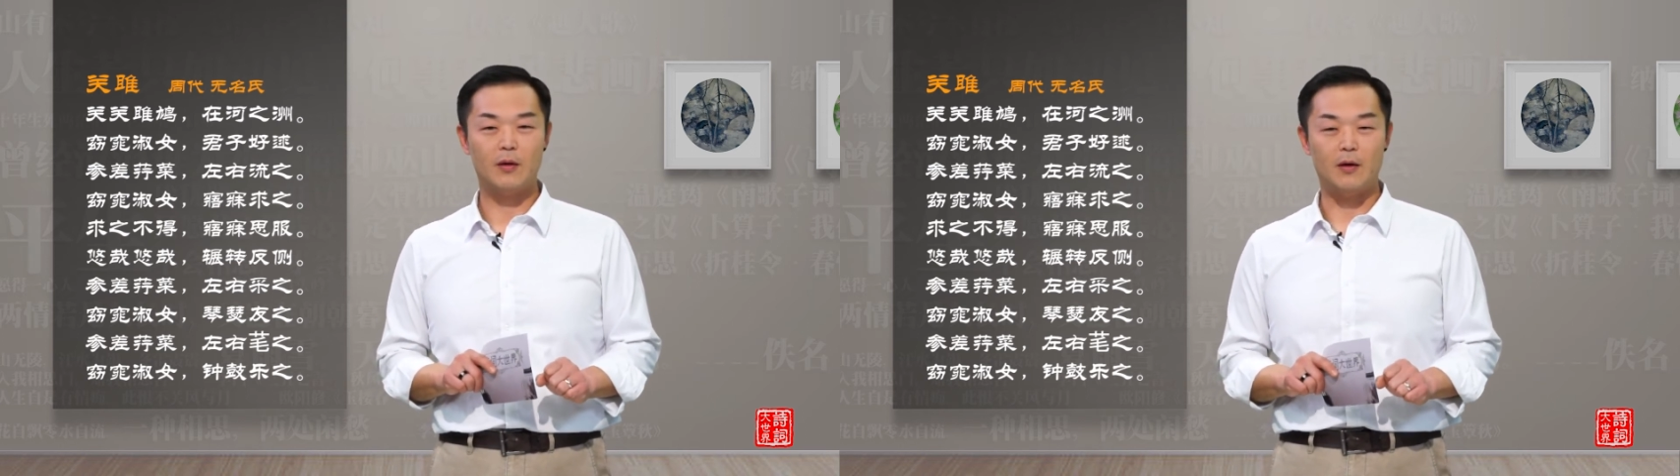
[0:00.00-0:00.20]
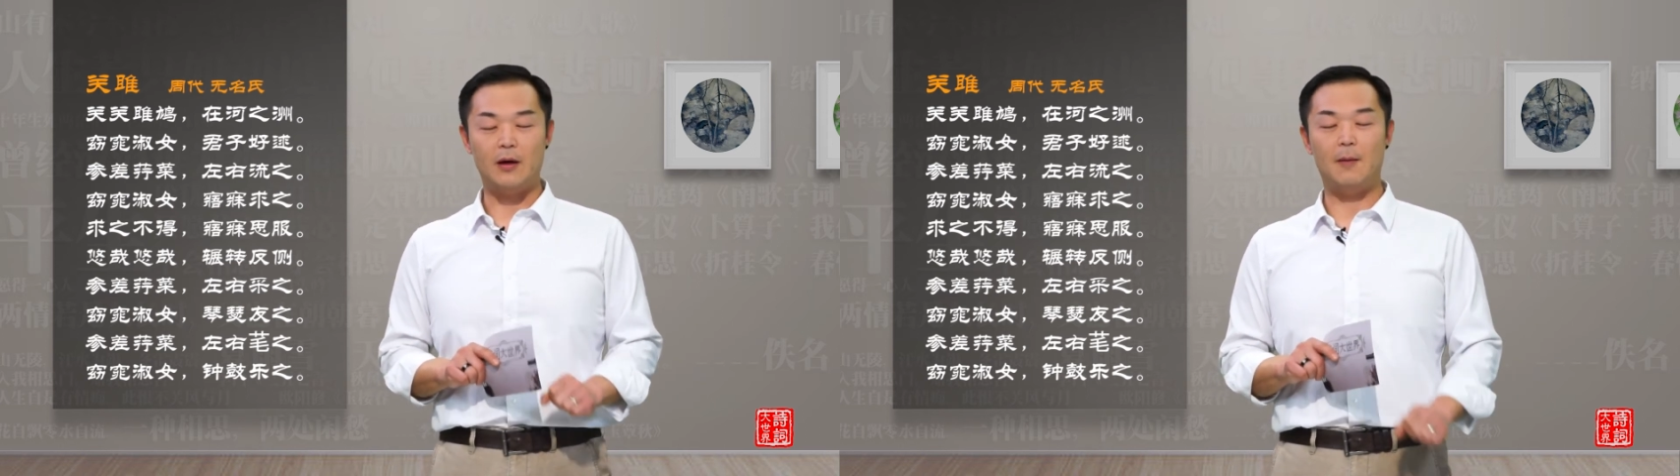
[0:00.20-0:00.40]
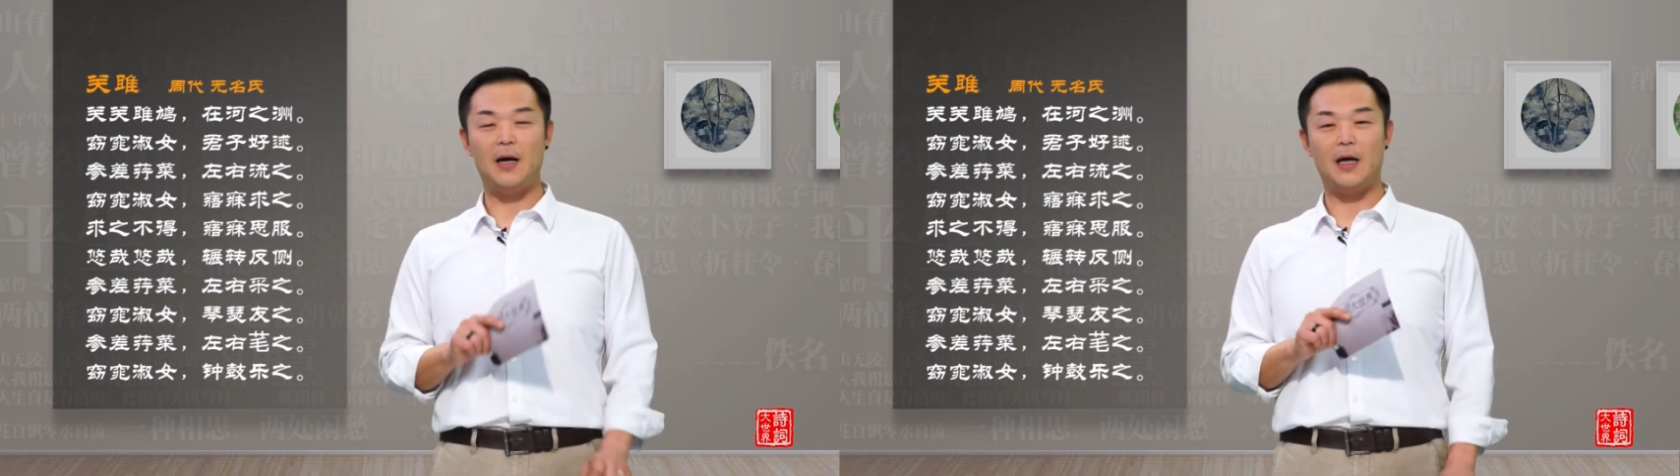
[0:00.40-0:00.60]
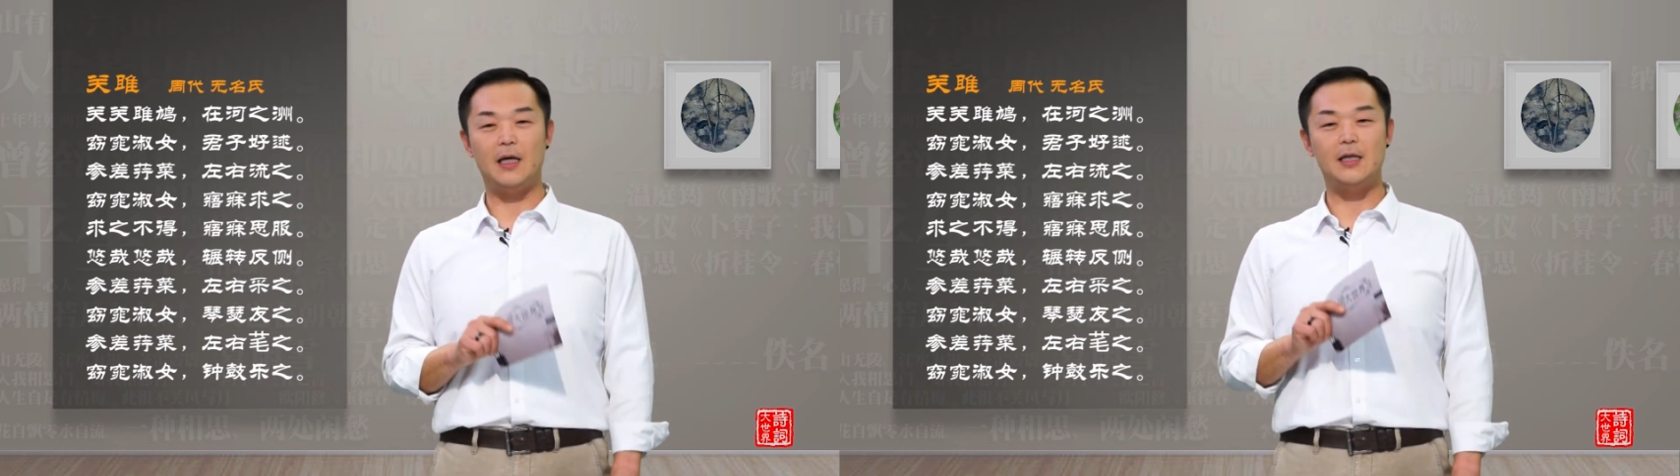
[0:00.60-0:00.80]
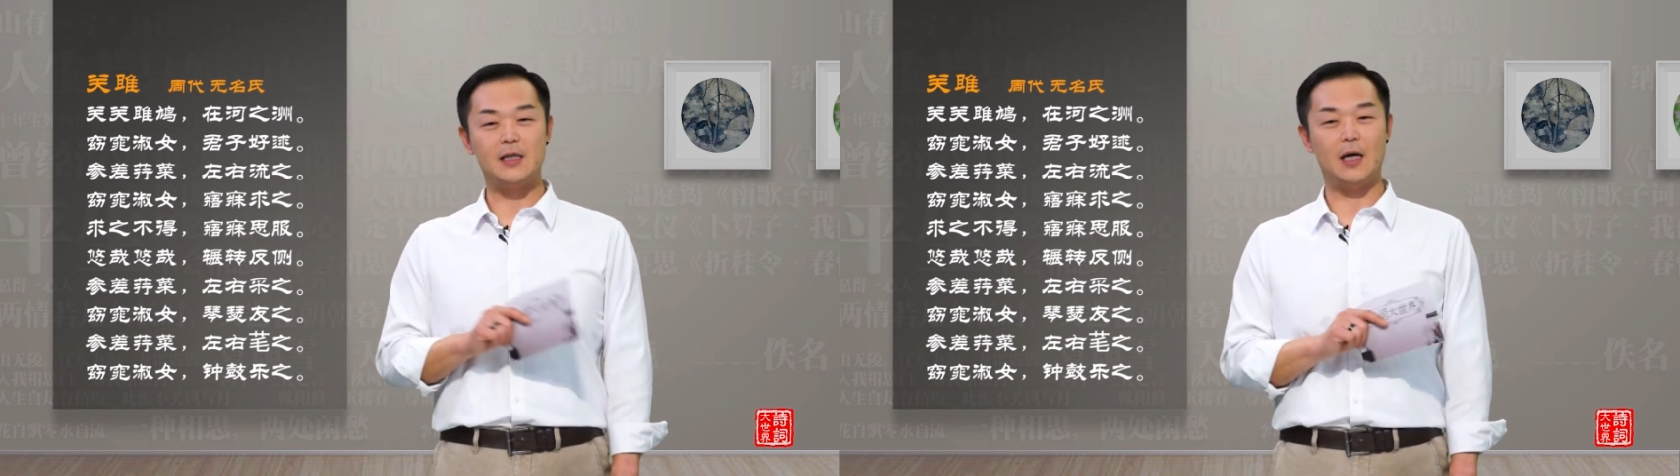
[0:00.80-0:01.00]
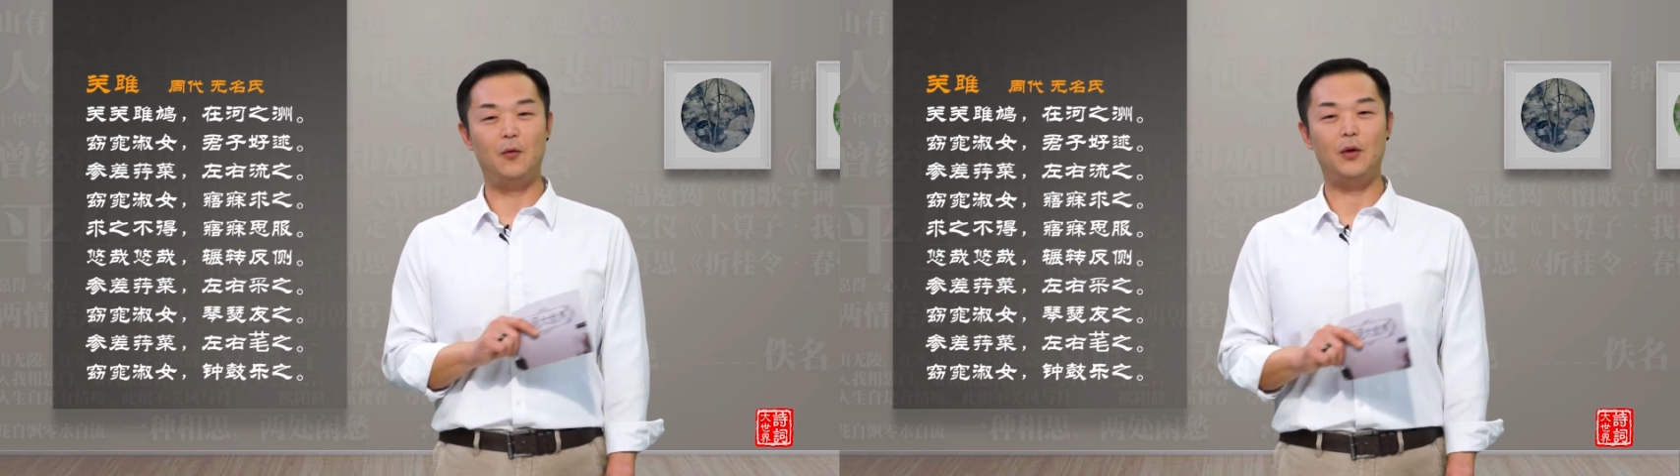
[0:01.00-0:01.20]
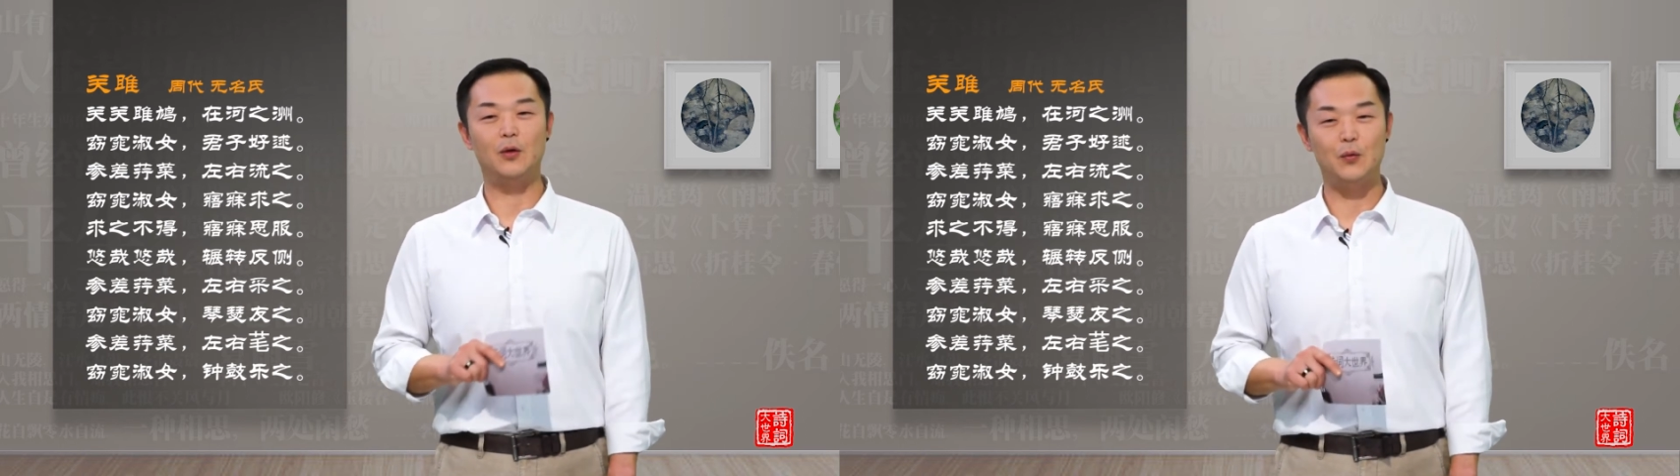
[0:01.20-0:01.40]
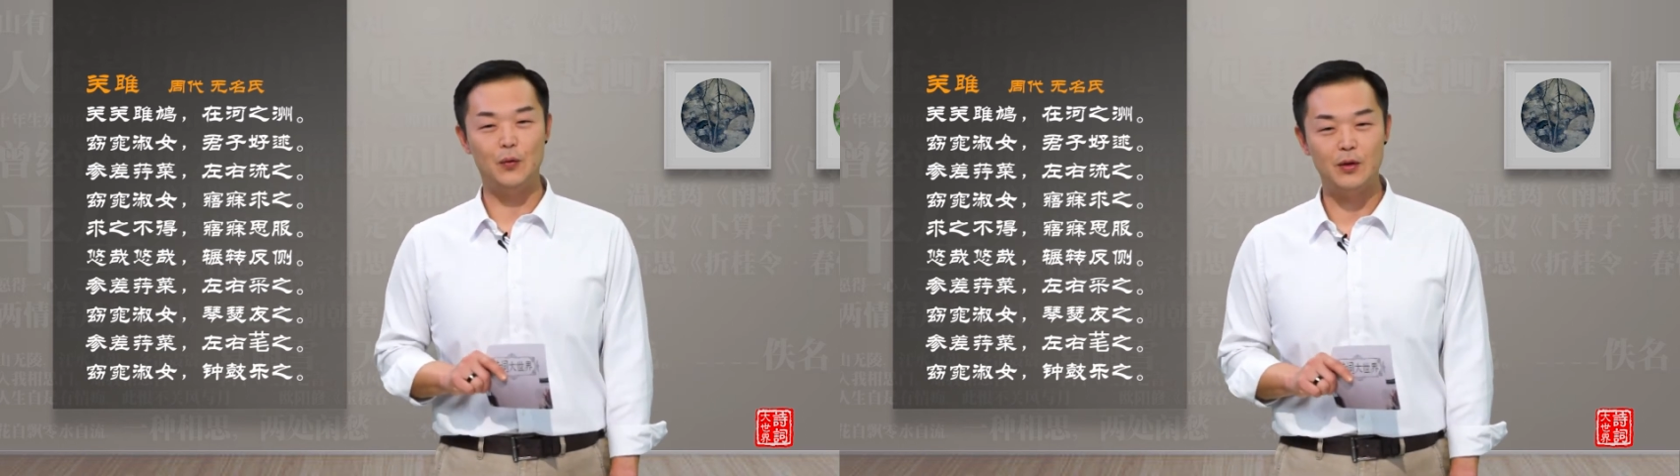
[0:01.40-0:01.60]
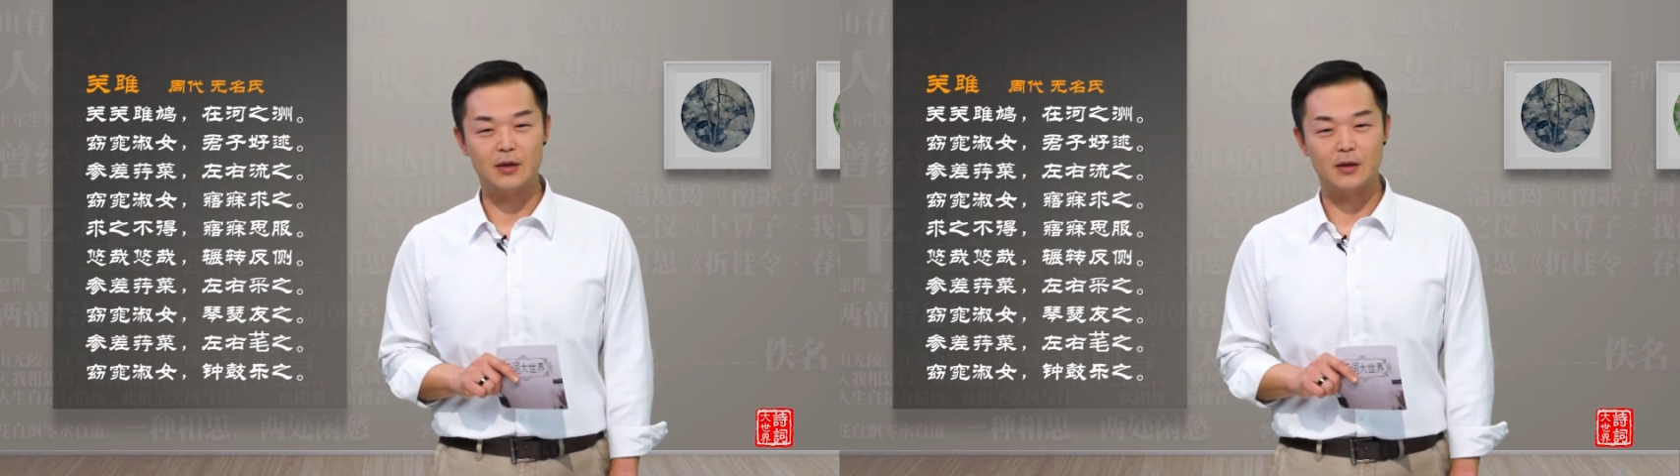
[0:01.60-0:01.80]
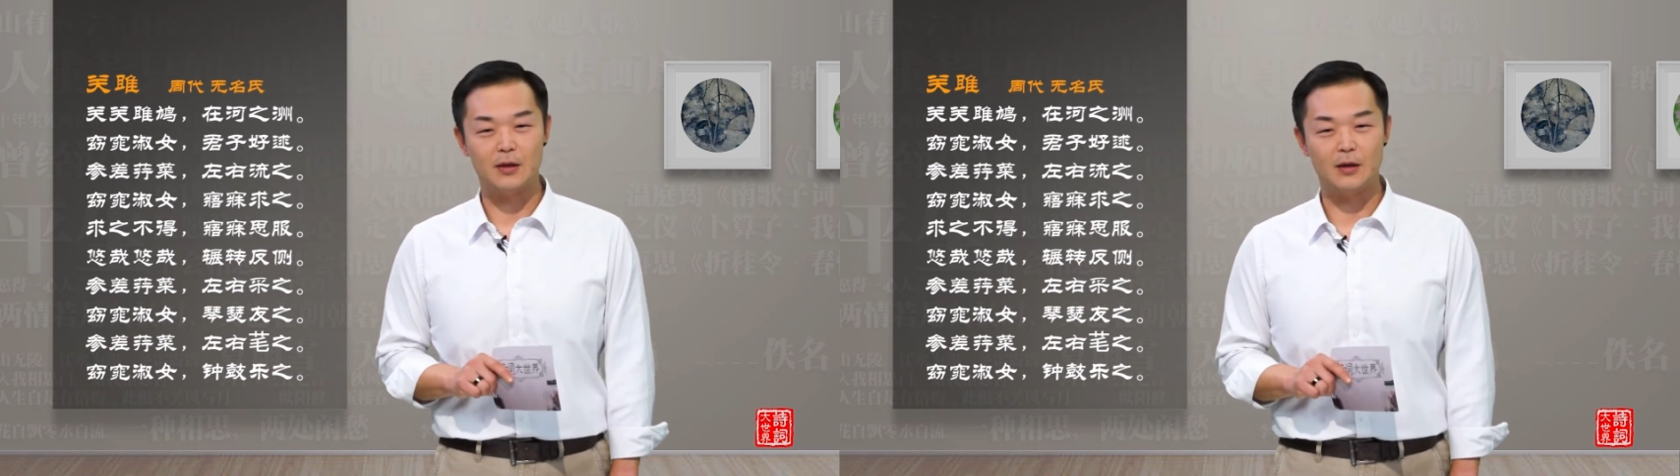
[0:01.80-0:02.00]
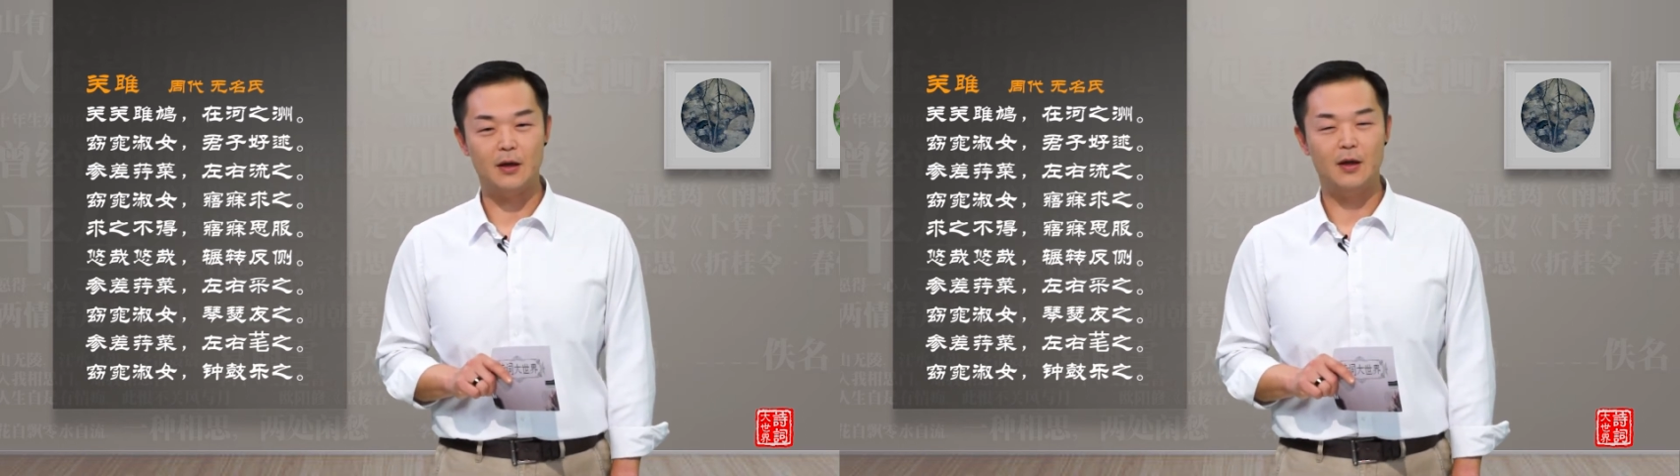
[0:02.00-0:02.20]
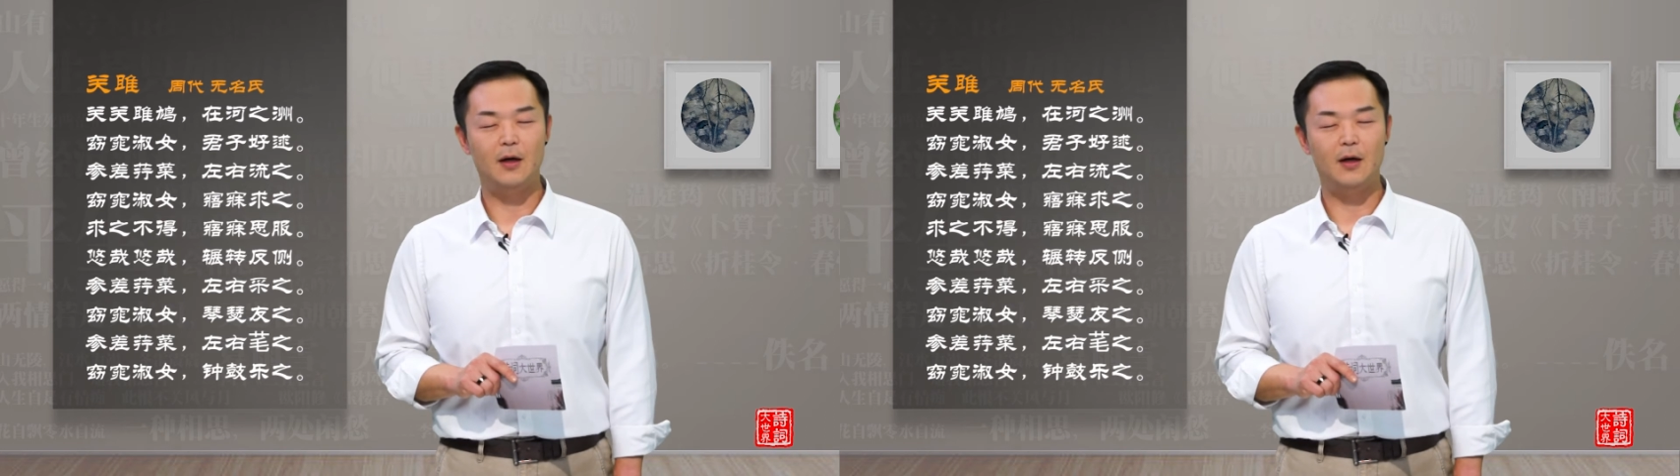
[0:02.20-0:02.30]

而那美丽贤惠的女子，